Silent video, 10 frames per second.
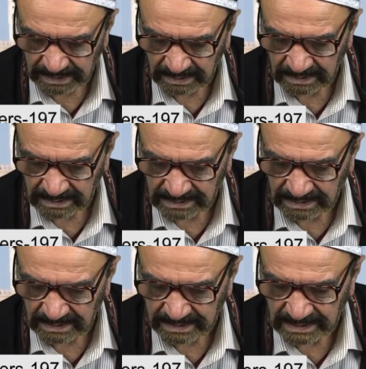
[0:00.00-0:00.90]
bir
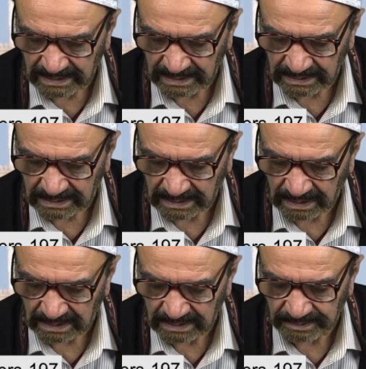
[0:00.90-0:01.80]
silsileyi
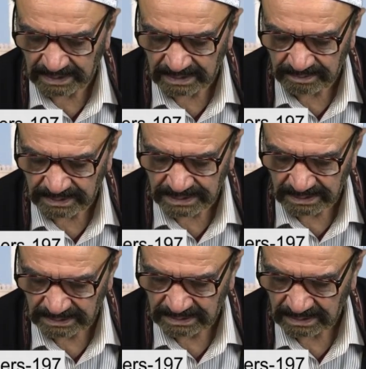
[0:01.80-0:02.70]
takip
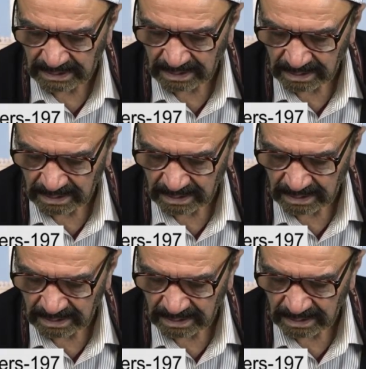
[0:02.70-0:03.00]
etmiştir.